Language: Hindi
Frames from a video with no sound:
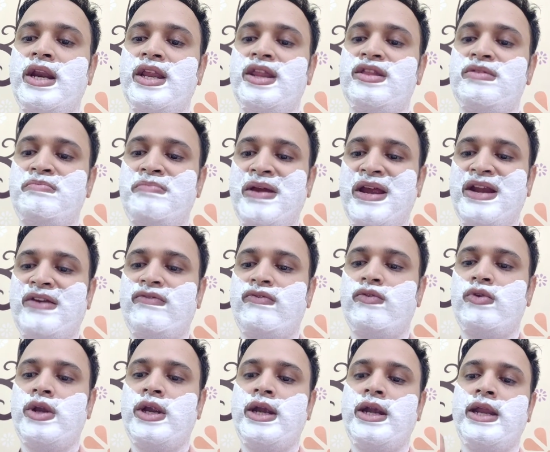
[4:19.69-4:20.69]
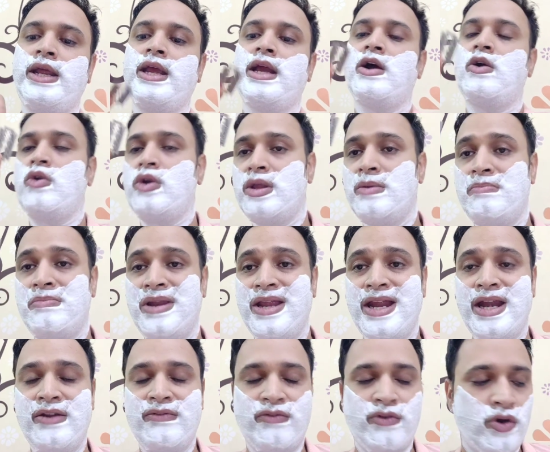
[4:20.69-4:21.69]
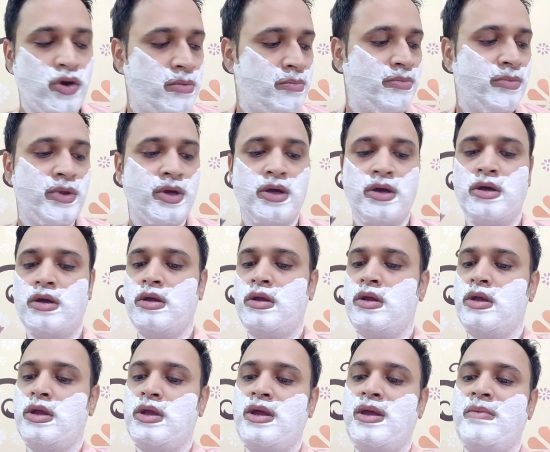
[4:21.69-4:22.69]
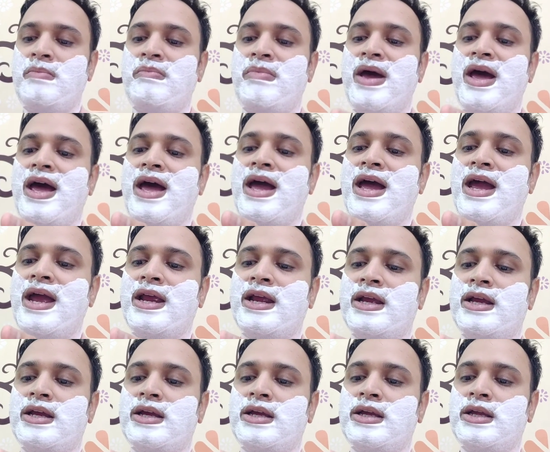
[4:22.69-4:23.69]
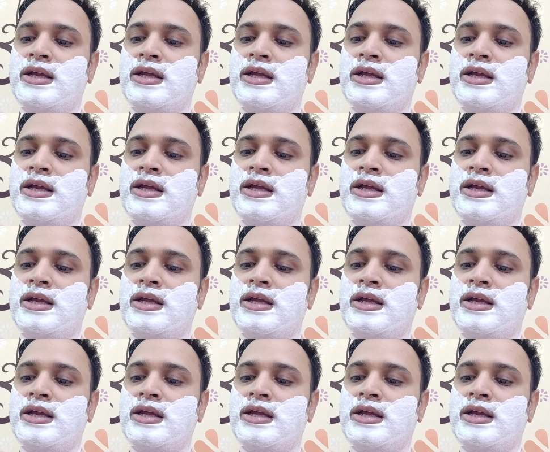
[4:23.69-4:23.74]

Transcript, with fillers: रिस्पेक्टफुली टेक आउट द ब्लेड फ्रॉम द पैक